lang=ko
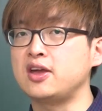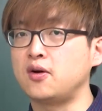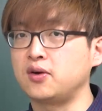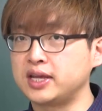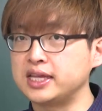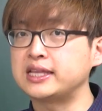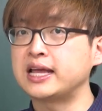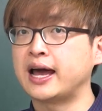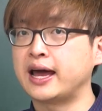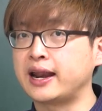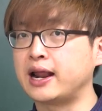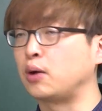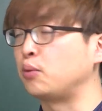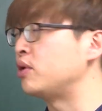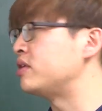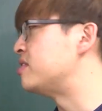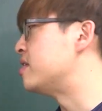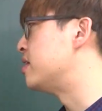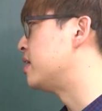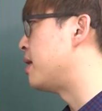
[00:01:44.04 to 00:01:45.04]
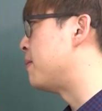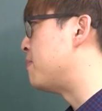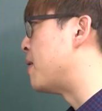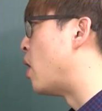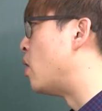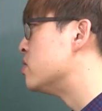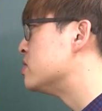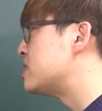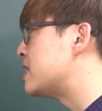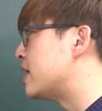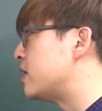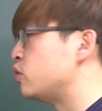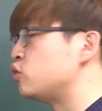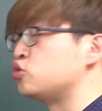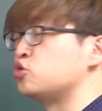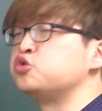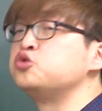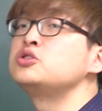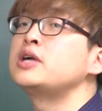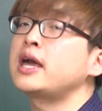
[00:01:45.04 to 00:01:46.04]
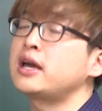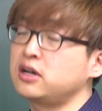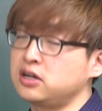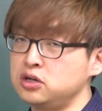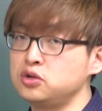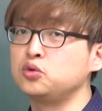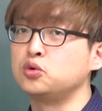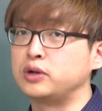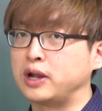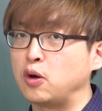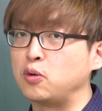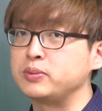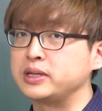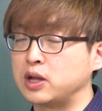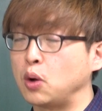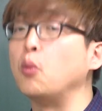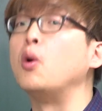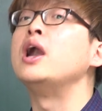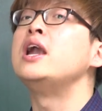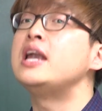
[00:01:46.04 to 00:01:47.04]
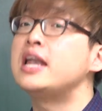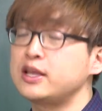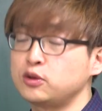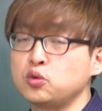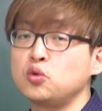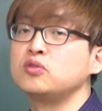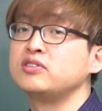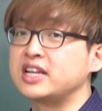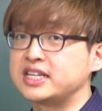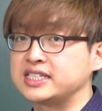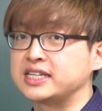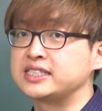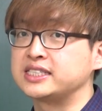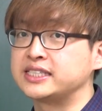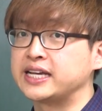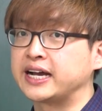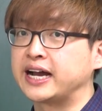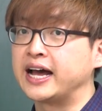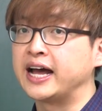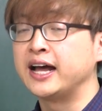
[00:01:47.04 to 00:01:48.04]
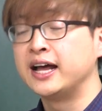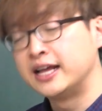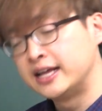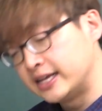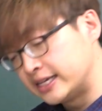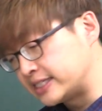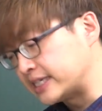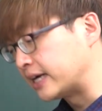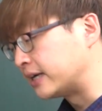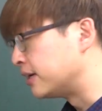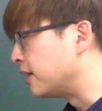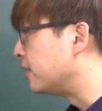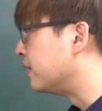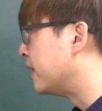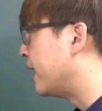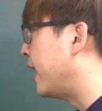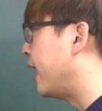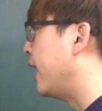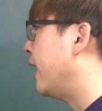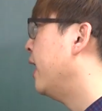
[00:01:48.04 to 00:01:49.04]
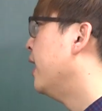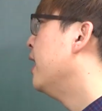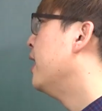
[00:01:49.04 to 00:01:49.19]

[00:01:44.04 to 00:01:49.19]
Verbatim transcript: 여기다 라고 해서 이렇게 명사를 두 개 끌고 나옵니다. 원래 동사 자체가. 자 그런데